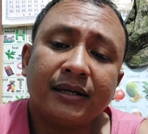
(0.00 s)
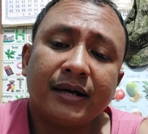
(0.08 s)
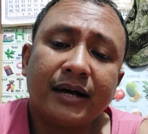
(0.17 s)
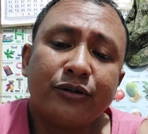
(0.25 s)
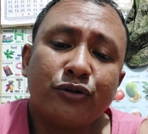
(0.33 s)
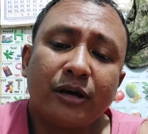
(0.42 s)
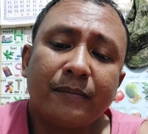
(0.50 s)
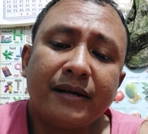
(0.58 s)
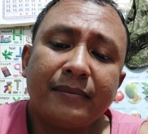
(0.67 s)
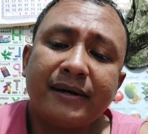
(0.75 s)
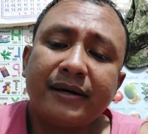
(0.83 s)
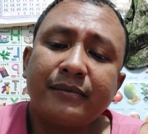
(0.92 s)
Ang ano lang
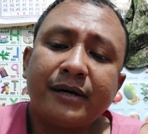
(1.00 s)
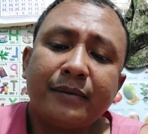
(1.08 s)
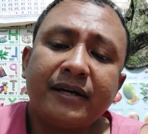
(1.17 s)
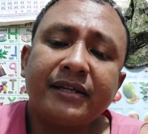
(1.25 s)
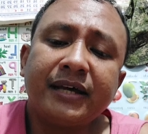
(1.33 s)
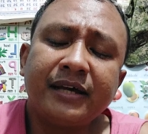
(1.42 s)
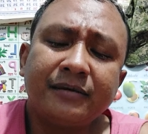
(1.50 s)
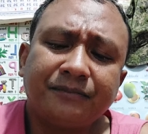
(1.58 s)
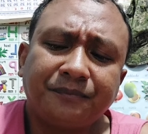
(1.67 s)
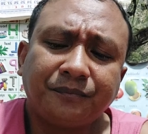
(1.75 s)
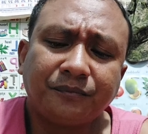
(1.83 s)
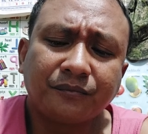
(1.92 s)
pala mga buddy,
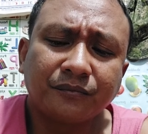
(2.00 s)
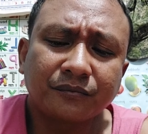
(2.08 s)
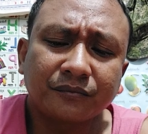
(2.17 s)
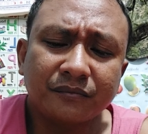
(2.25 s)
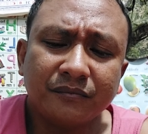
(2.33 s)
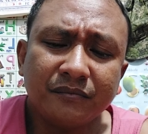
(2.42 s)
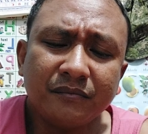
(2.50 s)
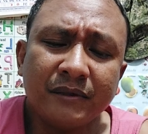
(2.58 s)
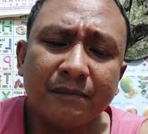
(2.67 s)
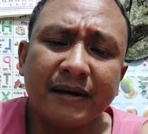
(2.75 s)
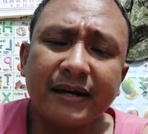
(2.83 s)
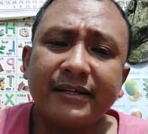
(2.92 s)

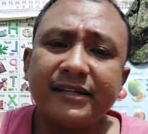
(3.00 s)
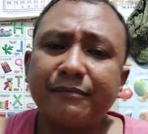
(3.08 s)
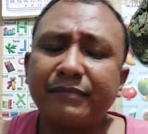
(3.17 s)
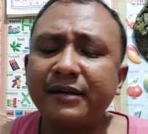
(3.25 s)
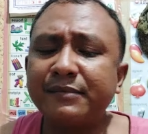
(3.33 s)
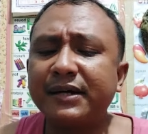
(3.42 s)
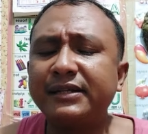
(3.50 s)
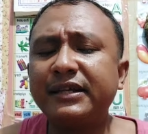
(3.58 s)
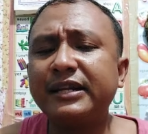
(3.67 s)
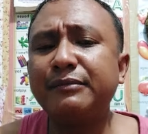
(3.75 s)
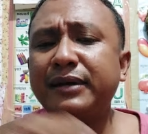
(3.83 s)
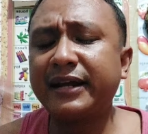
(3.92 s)
pag ganyan pala mga
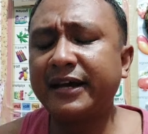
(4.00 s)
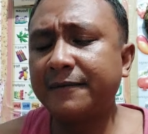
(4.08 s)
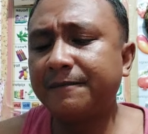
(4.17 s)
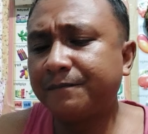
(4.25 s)
delivery,